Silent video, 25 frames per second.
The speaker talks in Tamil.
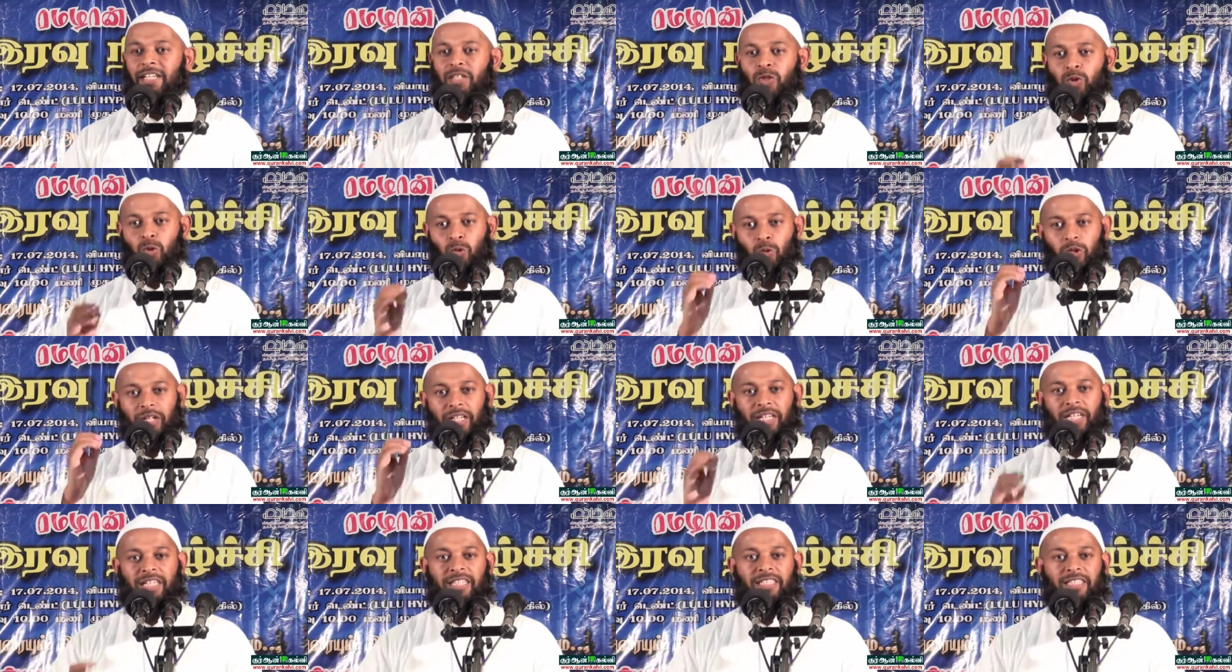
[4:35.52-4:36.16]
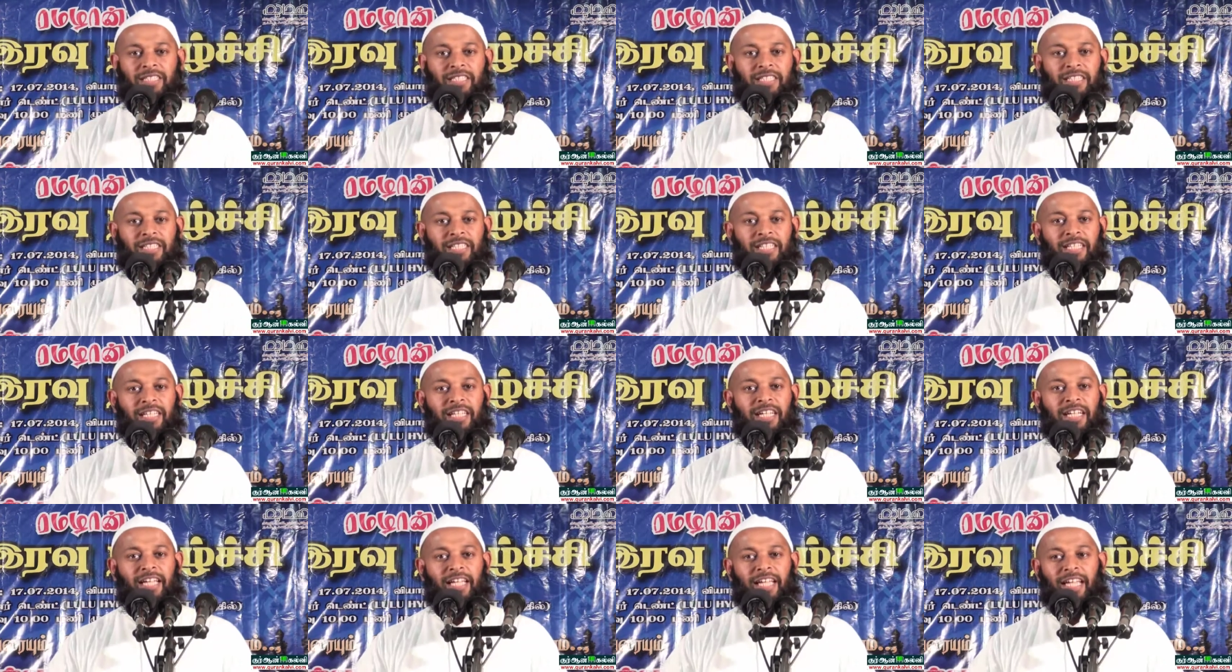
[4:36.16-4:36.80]
சுவர்க்கத்துக்கு
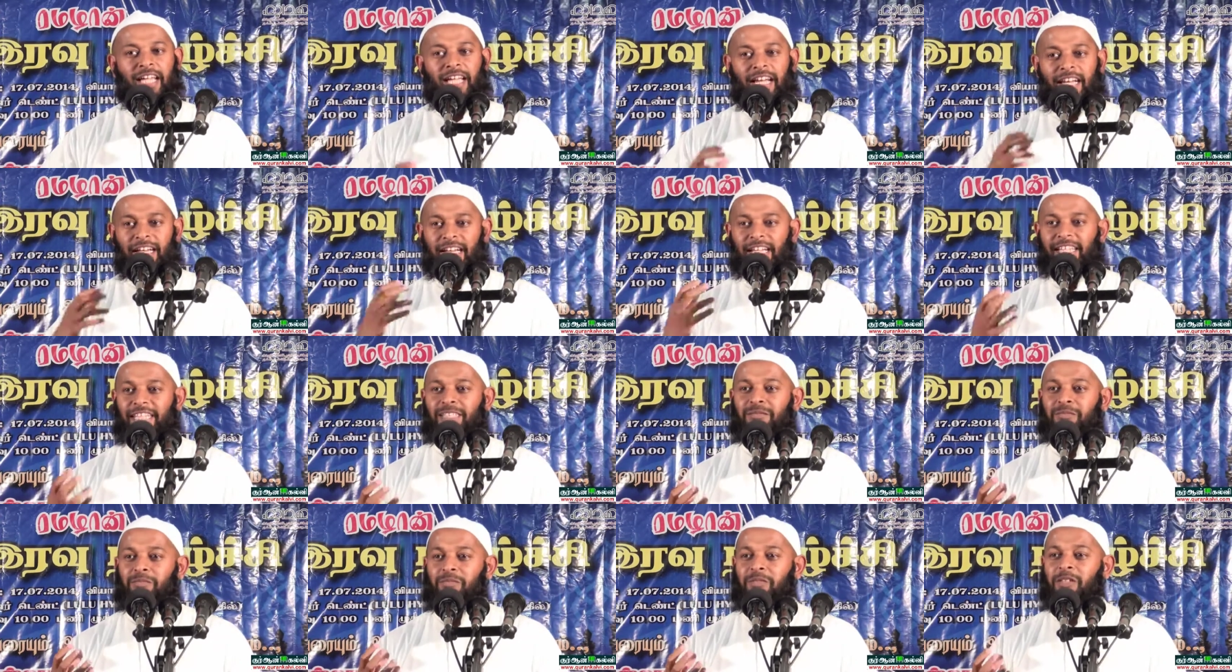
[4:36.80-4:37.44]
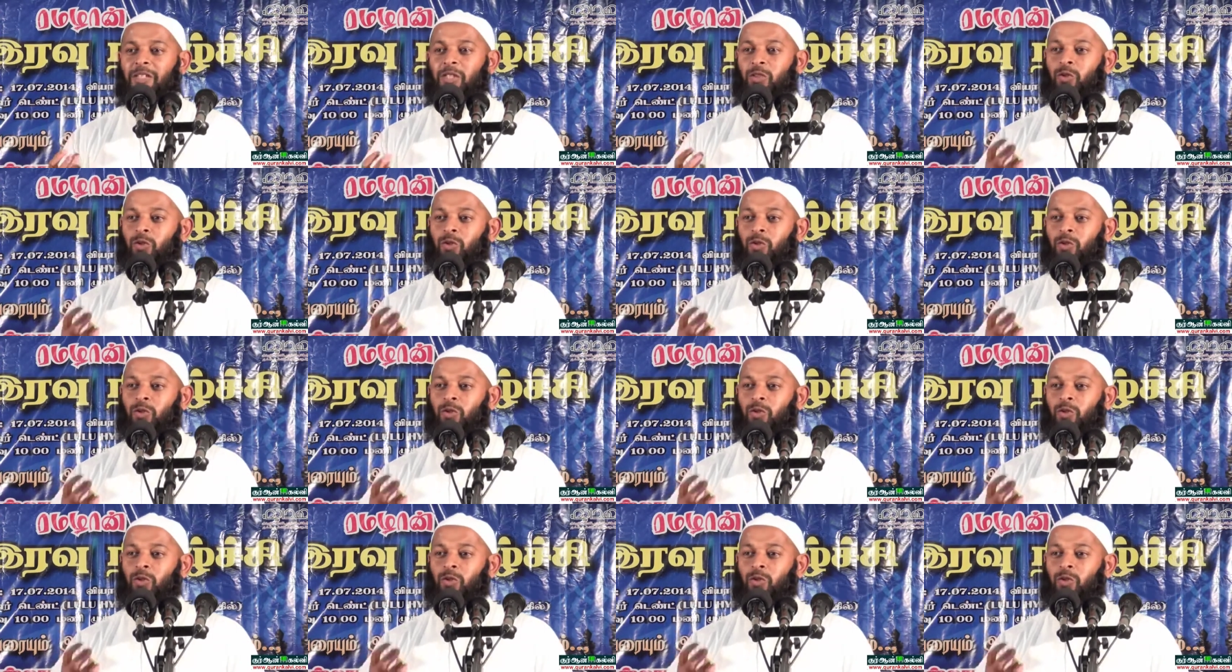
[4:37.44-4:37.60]
என்னையும்